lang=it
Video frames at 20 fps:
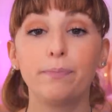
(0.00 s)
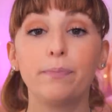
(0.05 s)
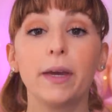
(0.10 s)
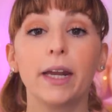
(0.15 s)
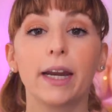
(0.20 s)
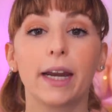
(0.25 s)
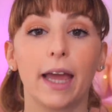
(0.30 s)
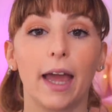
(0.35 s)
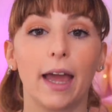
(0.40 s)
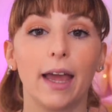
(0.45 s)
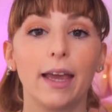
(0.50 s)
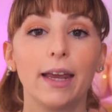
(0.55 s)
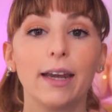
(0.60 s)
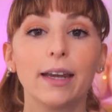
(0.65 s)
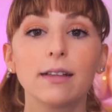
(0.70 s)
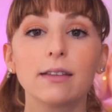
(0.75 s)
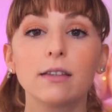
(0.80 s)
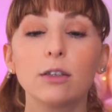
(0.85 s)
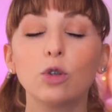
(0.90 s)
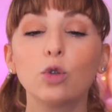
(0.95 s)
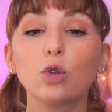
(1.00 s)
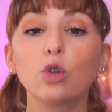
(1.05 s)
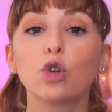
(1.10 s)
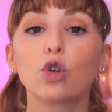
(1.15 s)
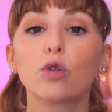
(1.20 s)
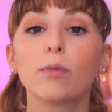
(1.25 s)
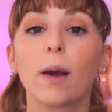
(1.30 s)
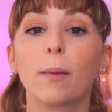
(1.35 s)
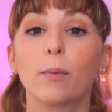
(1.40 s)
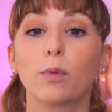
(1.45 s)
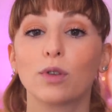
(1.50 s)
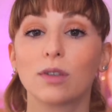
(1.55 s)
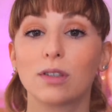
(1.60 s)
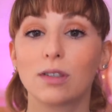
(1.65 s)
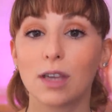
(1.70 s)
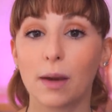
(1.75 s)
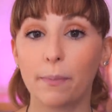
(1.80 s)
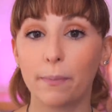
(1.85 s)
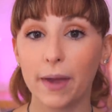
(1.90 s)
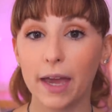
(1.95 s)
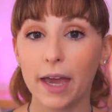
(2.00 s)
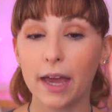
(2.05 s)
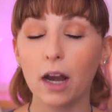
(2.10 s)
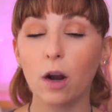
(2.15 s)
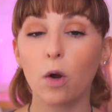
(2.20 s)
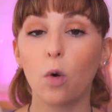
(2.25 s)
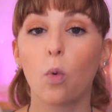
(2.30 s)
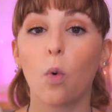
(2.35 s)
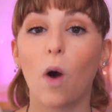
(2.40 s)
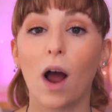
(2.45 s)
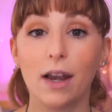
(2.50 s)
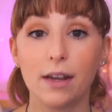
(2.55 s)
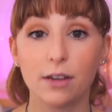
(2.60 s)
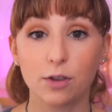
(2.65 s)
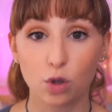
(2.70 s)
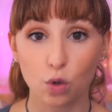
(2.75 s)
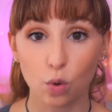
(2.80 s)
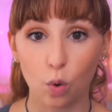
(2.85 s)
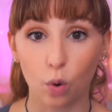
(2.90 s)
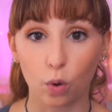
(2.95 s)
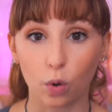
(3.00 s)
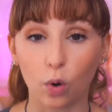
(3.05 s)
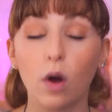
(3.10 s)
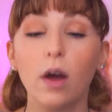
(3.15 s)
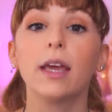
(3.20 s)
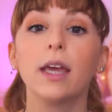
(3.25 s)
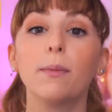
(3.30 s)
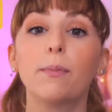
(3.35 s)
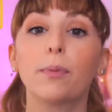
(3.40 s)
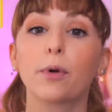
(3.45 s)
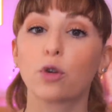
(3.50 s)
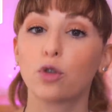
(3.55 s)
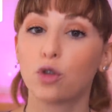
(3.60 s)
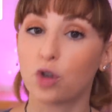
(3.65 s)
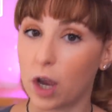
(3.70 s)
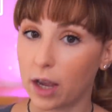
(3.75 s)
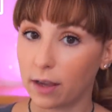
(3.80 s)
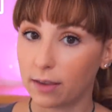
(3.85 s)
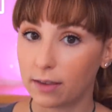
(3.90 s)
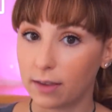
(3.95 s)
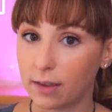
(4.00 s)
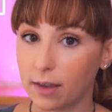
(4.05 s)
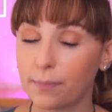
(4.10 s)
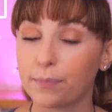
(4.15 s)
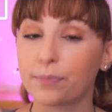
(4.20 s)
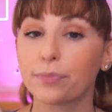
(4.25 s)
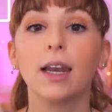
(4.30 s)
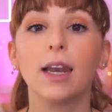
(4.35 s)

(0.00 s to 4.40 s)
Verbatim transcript: Perché innanzitutto dobbiamo sapere quali sono i progetti,